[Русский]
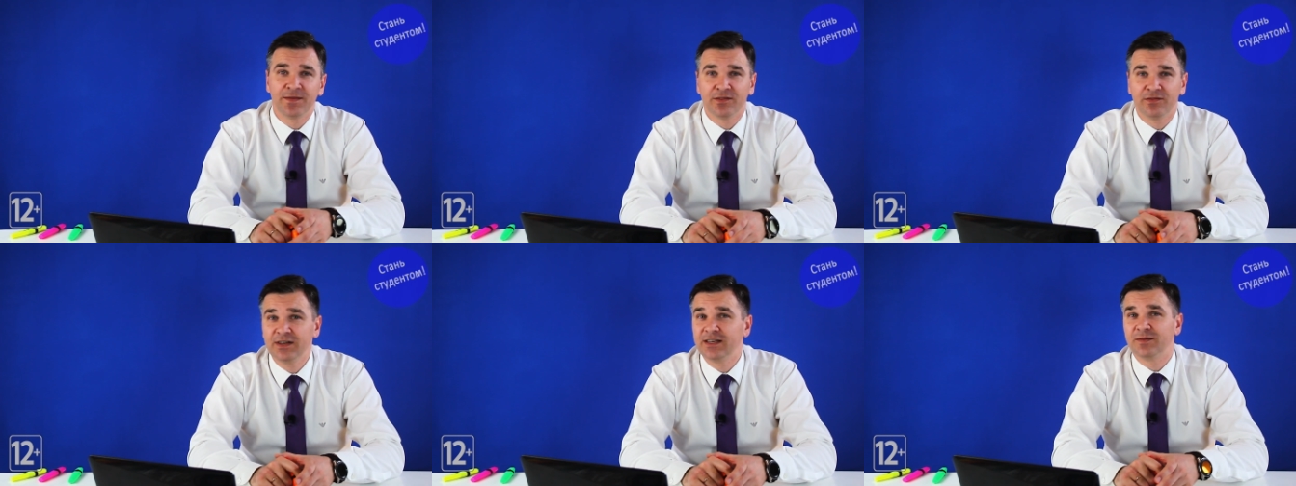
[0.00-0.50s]

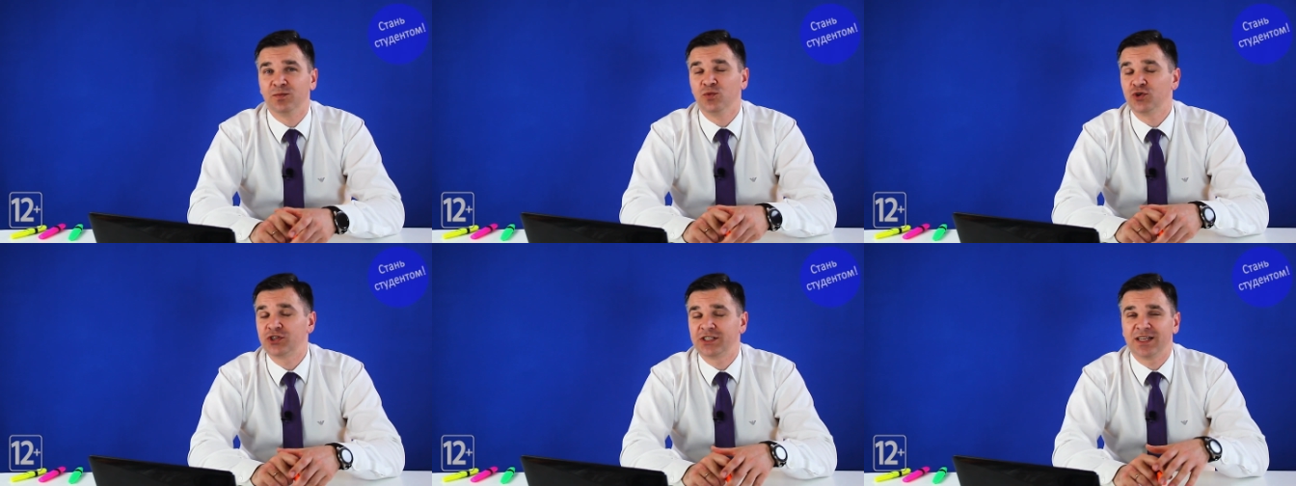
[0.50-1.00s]
вы
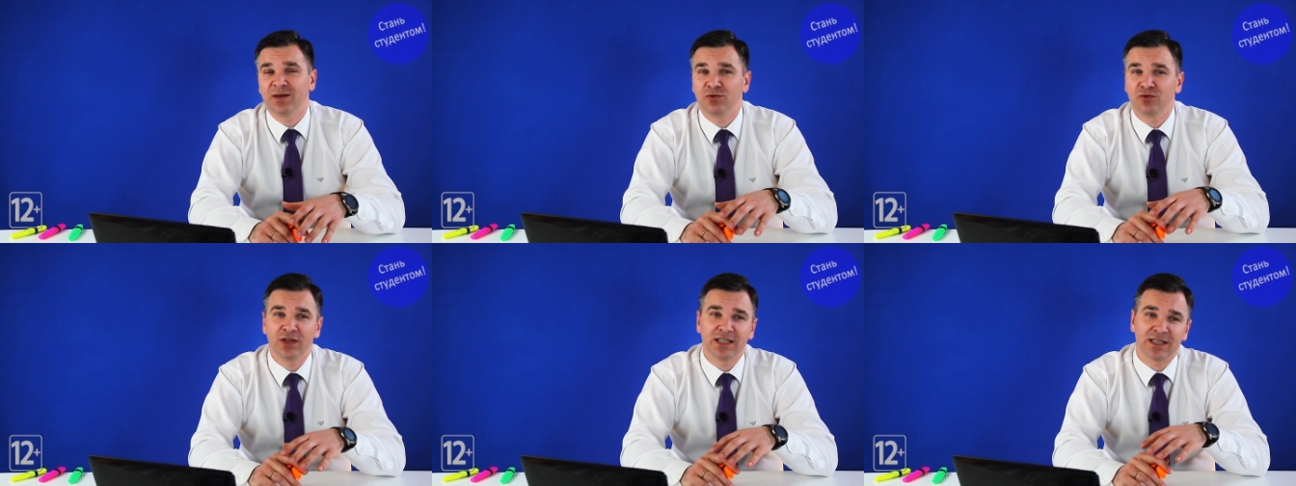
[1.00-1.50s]
можете
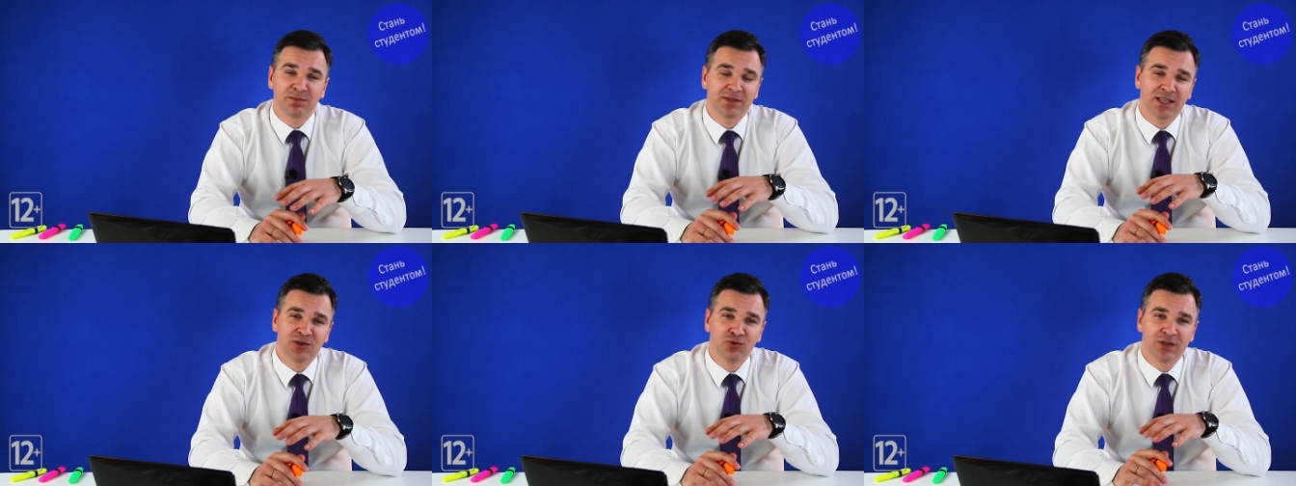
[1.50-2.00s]
наблюдать
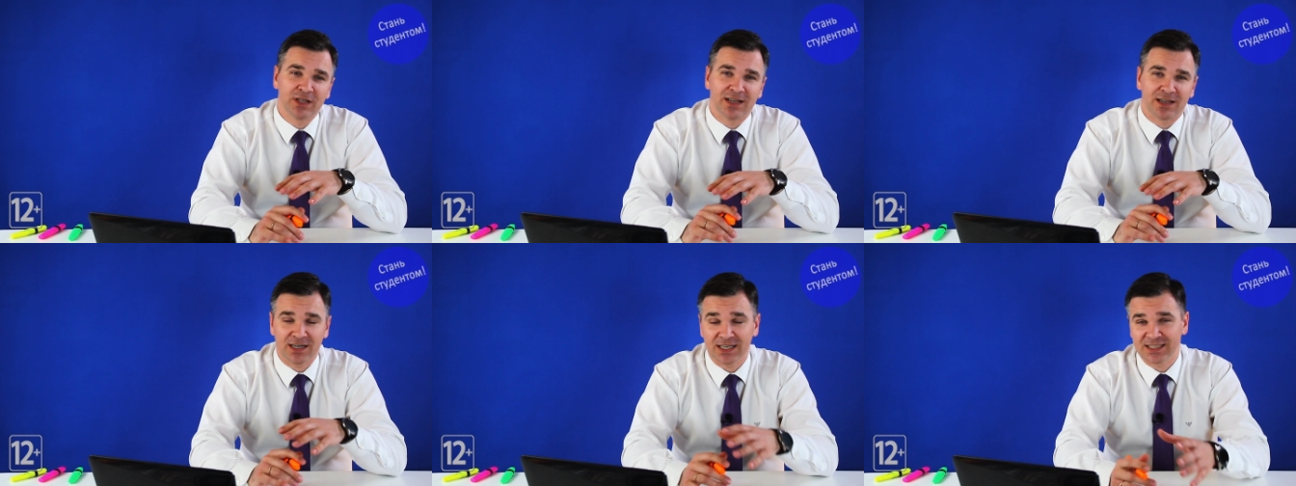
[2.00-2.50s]

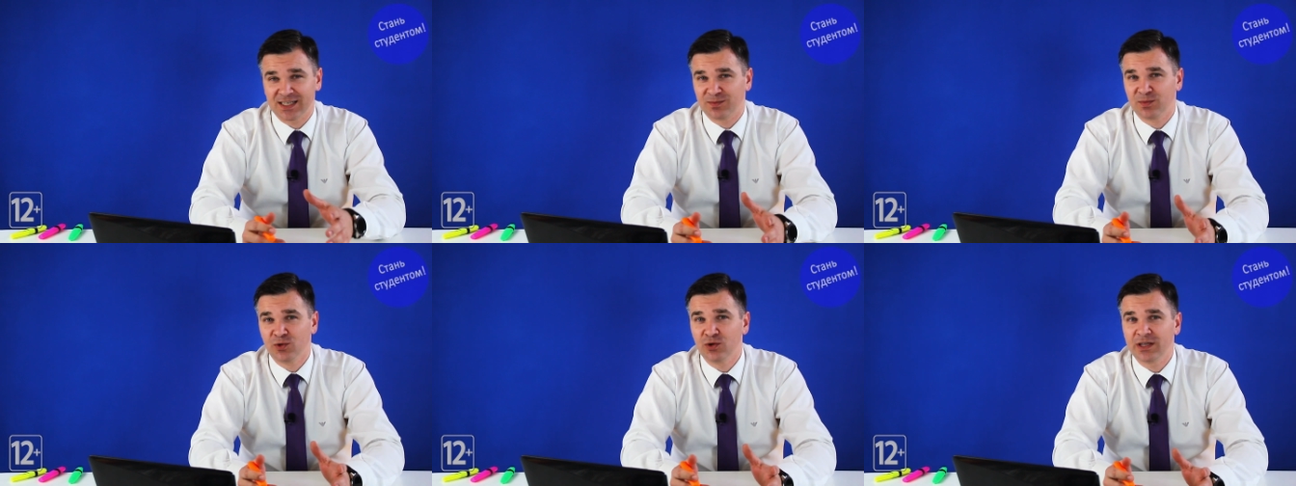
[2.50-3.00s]
абсолютно разных
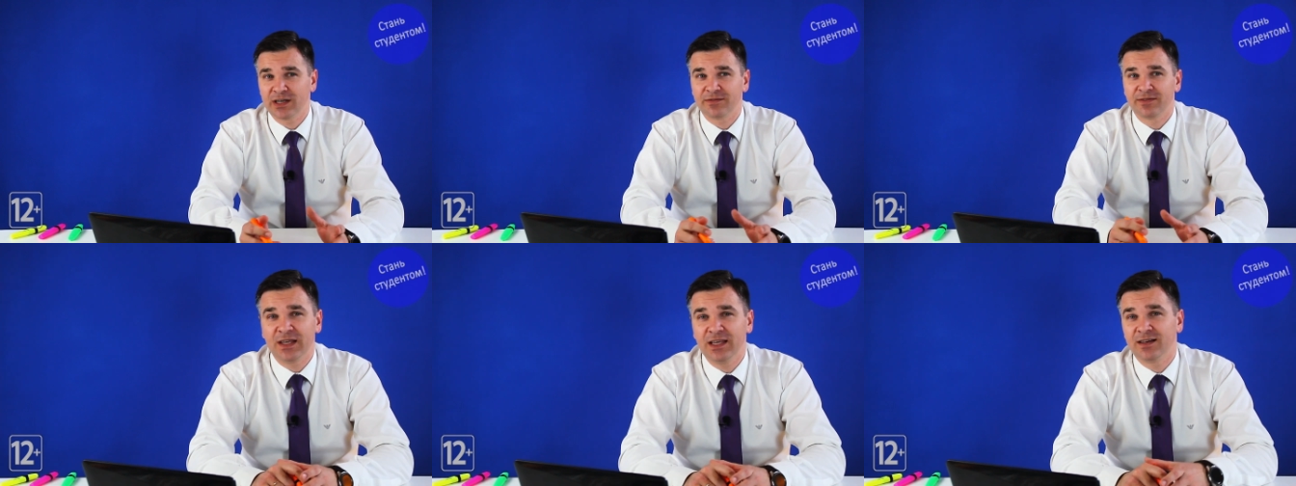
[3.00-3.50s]

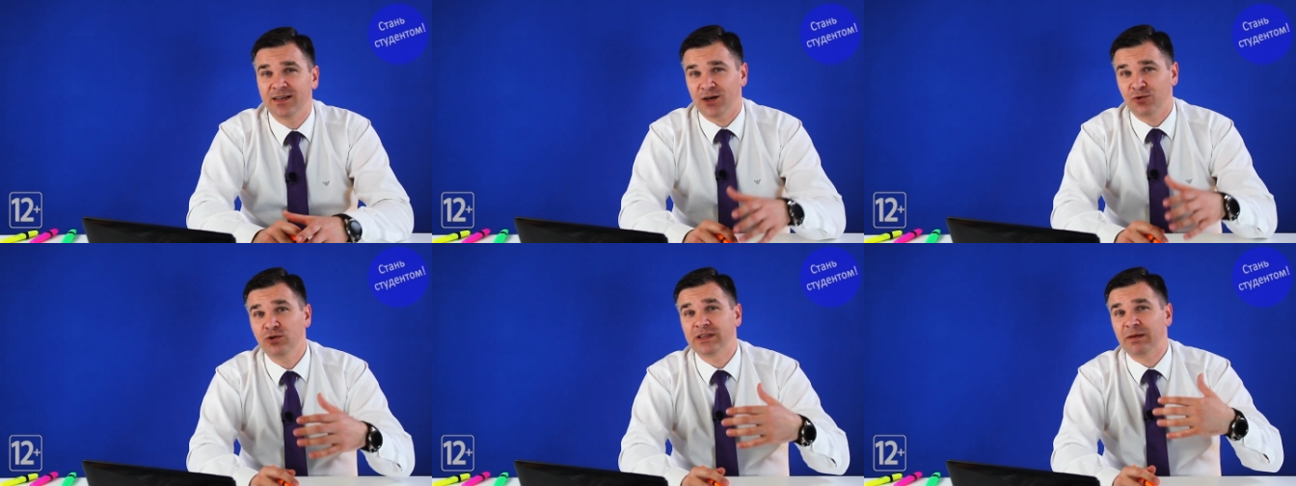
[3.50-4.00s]
блогеров и
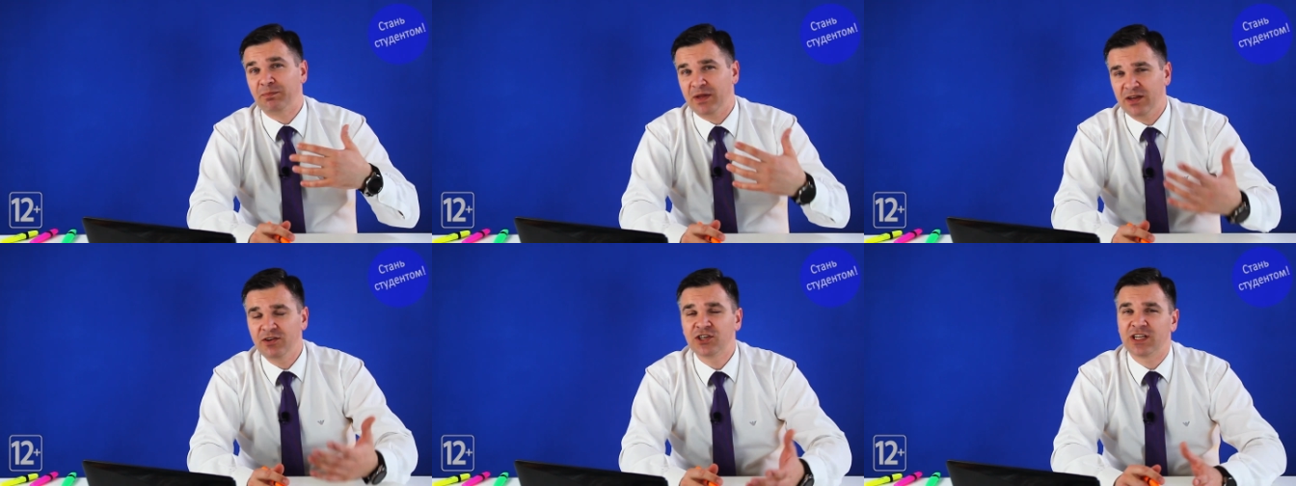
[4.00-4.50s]
какое-то
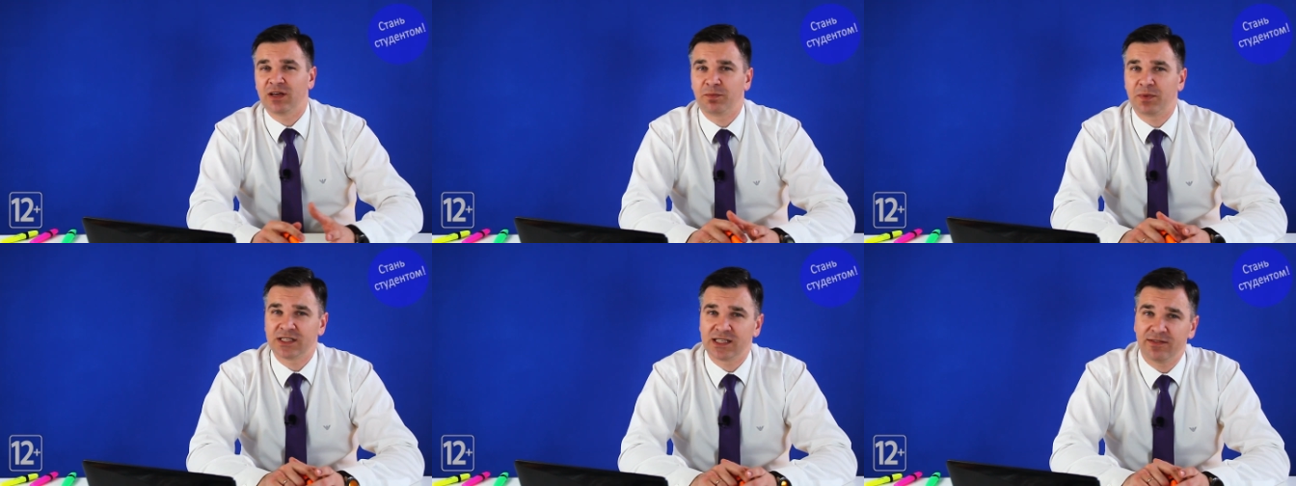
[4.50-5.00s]
первичное
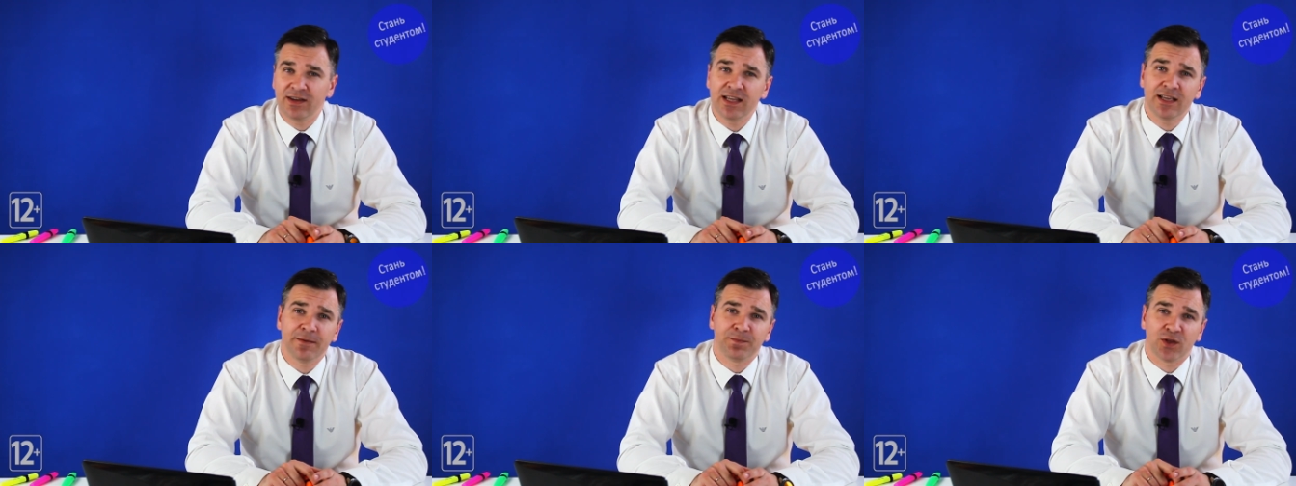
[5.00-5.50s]

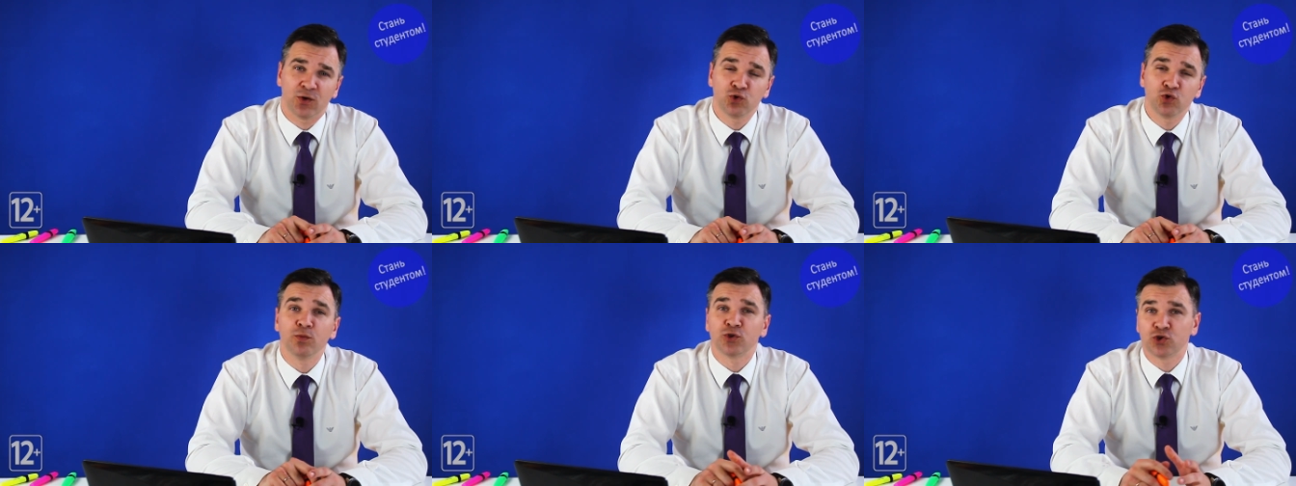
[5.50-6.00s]
представление о том,